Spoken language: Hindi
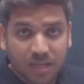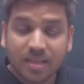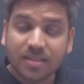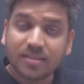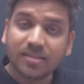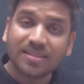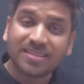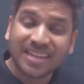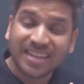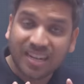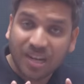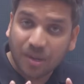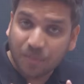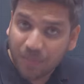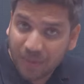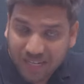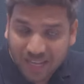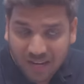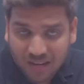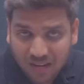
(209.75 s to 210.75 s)
इज
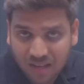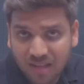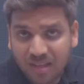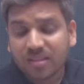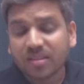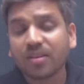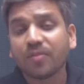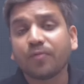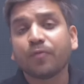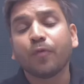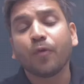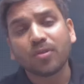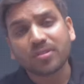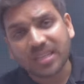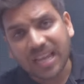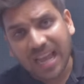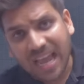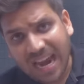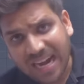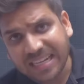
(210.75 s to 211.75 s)
सेंट्रीपिटल द
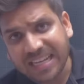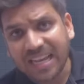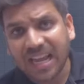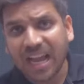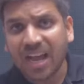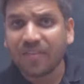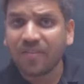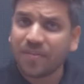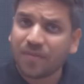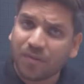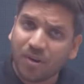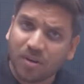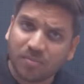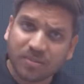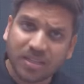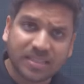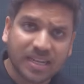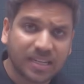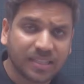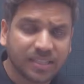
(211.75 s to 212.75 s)
फोर्स एक्टिंग अवे फ्रॉम
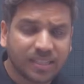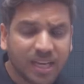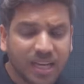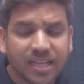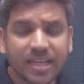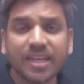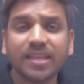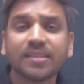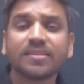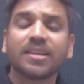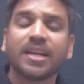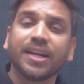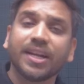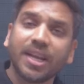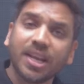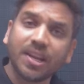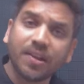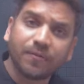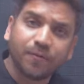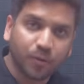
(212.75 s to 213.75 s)
द सेंटर इज
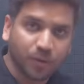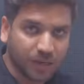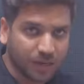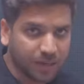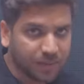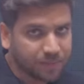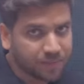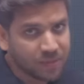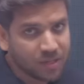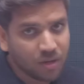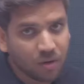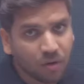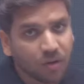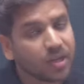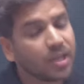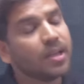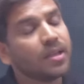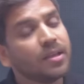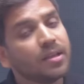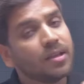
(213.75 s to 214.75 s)
सेंट्री फ्यूगल ओके